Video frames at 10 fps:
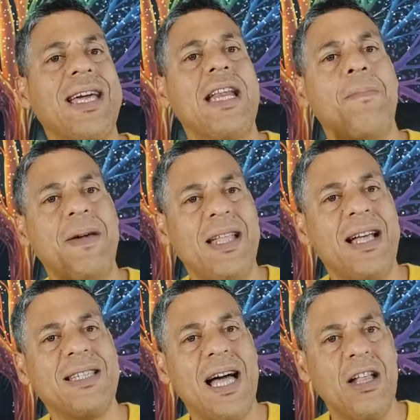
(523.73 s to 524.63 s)
y le
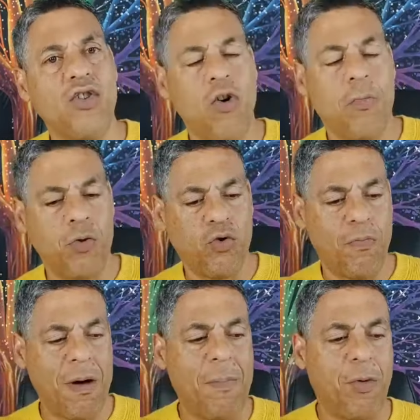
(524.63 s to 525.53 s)
pidas a Dios por
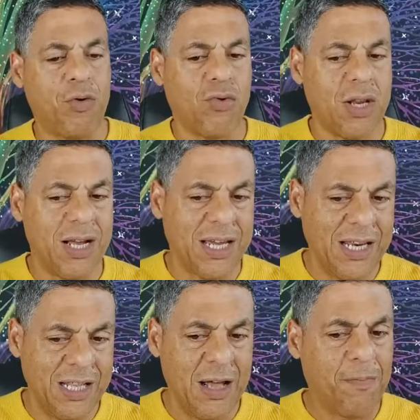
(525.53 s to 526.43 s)
tu paz, por tu
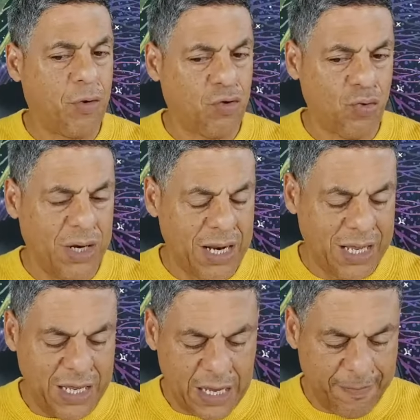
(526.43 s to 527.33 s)
tranquilidad, por tu energía.